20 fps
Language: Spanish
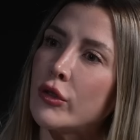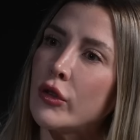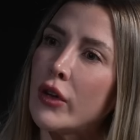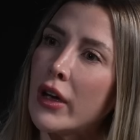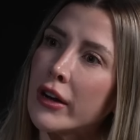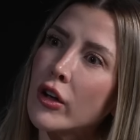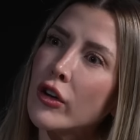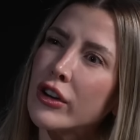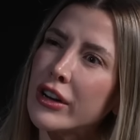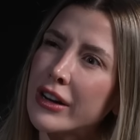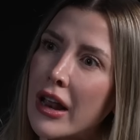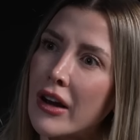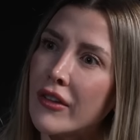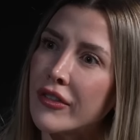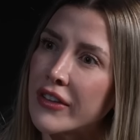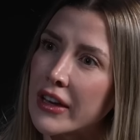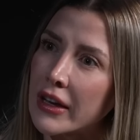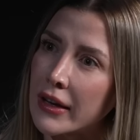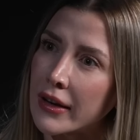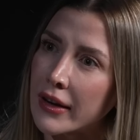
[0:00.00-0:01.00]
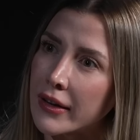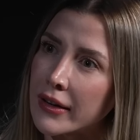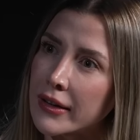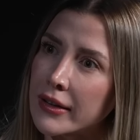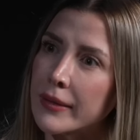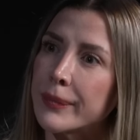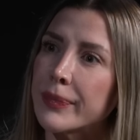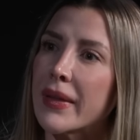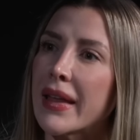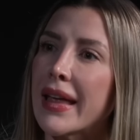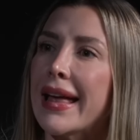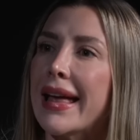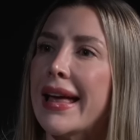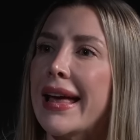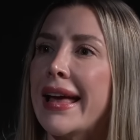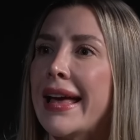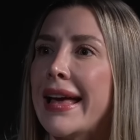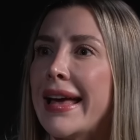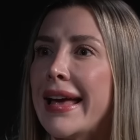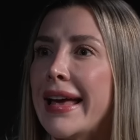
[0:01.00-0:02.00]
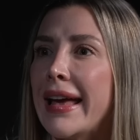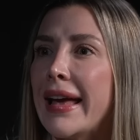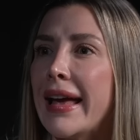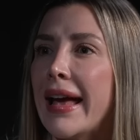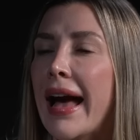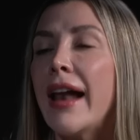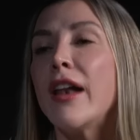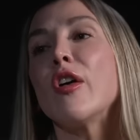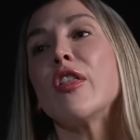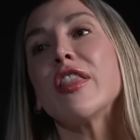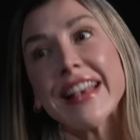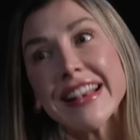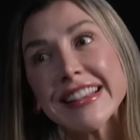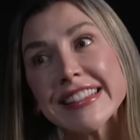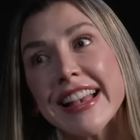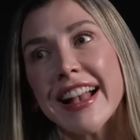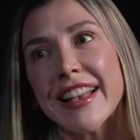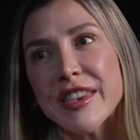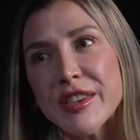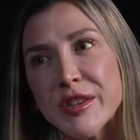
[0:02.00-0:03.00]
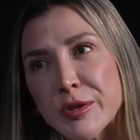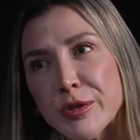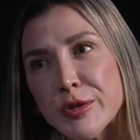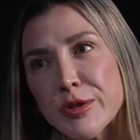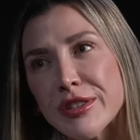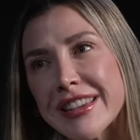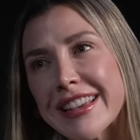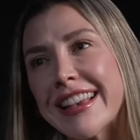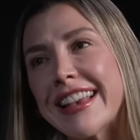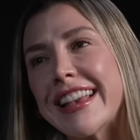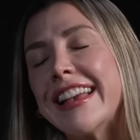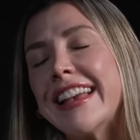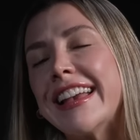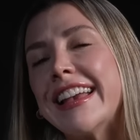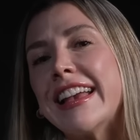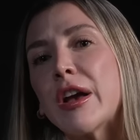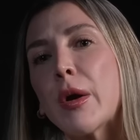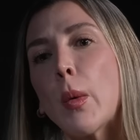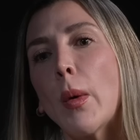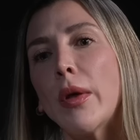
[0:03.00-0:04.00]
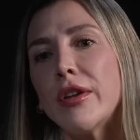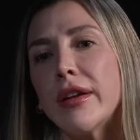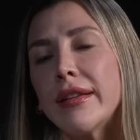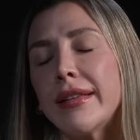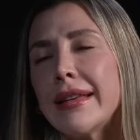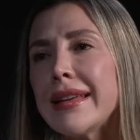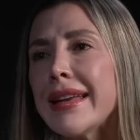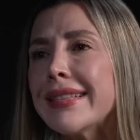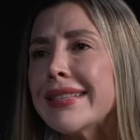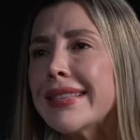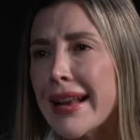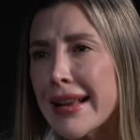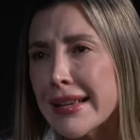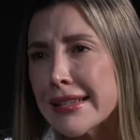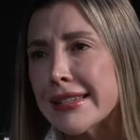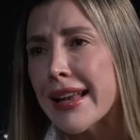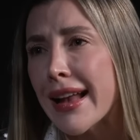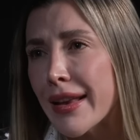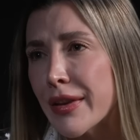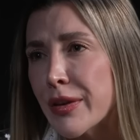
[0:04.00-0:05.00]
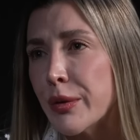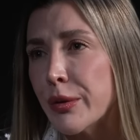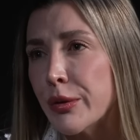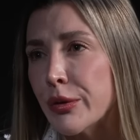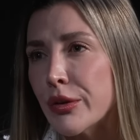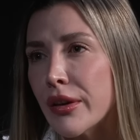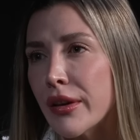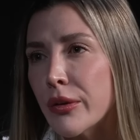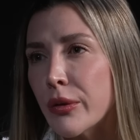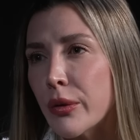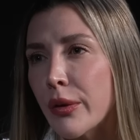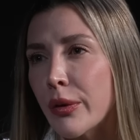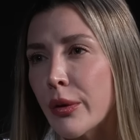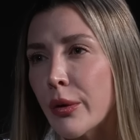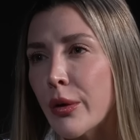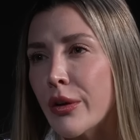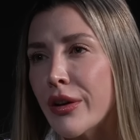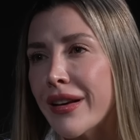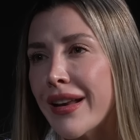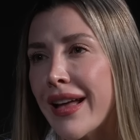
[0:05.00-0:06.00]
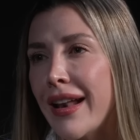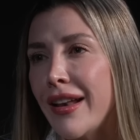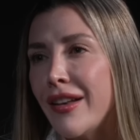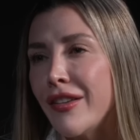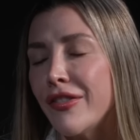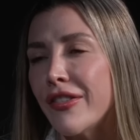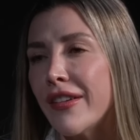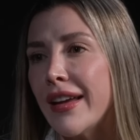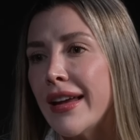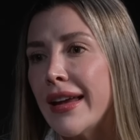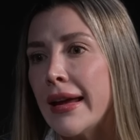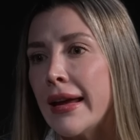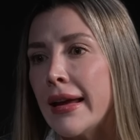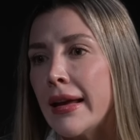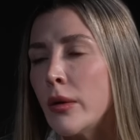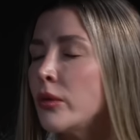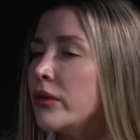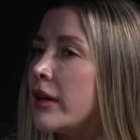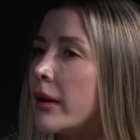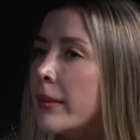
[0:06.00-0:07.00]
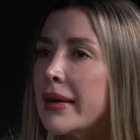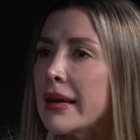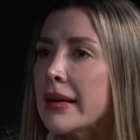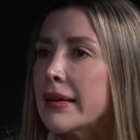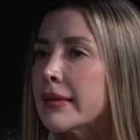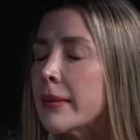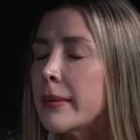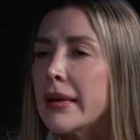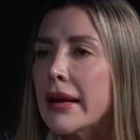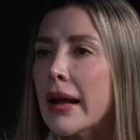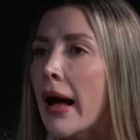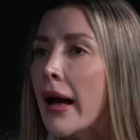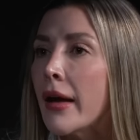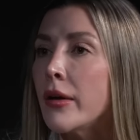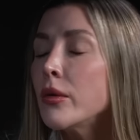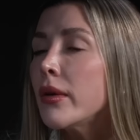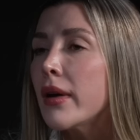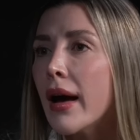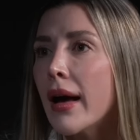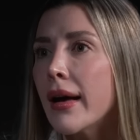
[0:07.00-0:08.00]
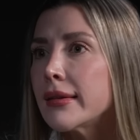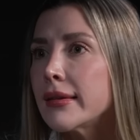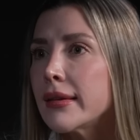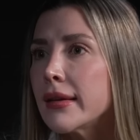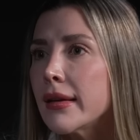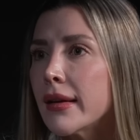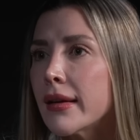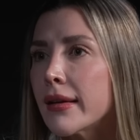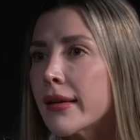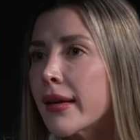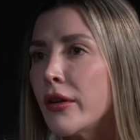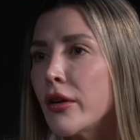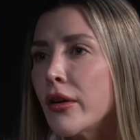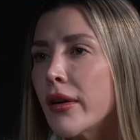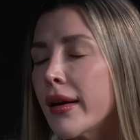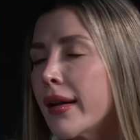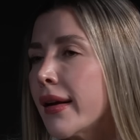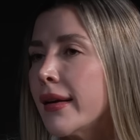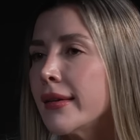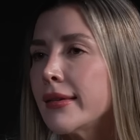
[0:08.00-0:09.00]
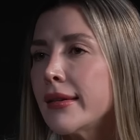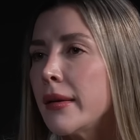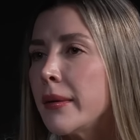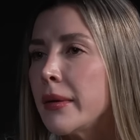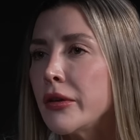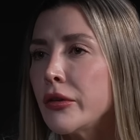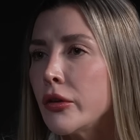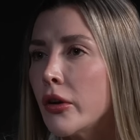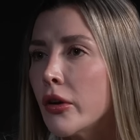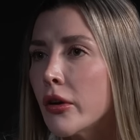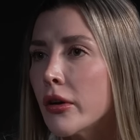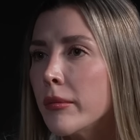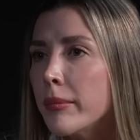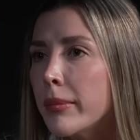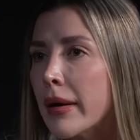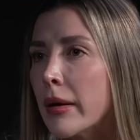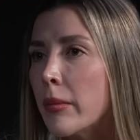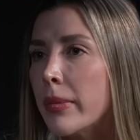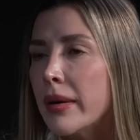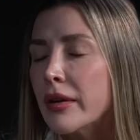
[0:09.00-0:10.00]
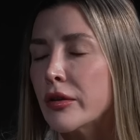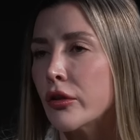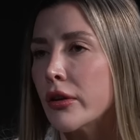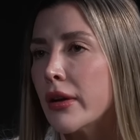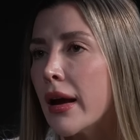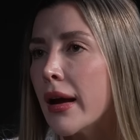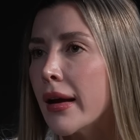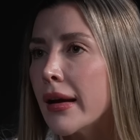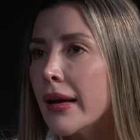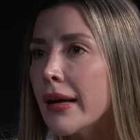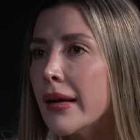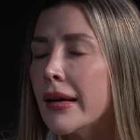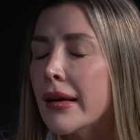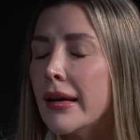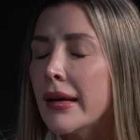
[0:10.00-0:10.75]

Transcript: estudiar con Ralph Kinner eh, a los 10 años. Cuando ya tenía 3 años estudiando con Ralph, él un día me dice, mira, hay un casting en Radio Caracas Televisión para un personaje,